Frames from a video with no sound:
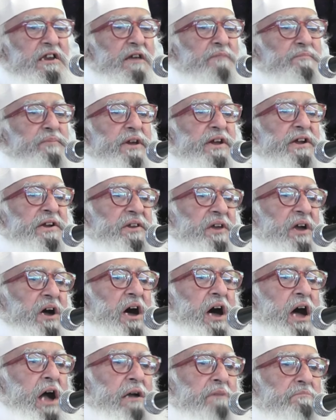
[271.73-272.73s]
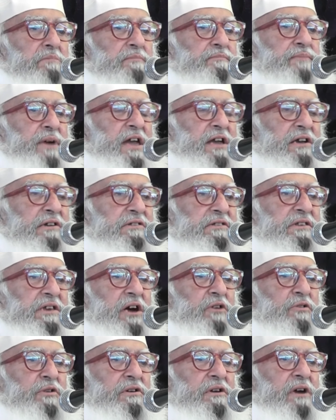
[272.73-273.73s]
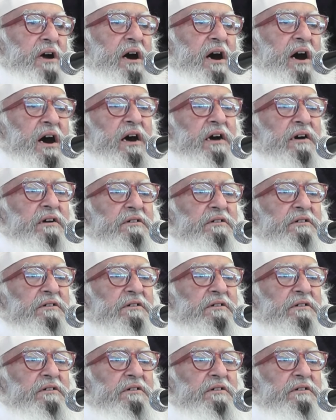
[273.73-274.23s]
लपेट के आग में फेंक दिया और कहा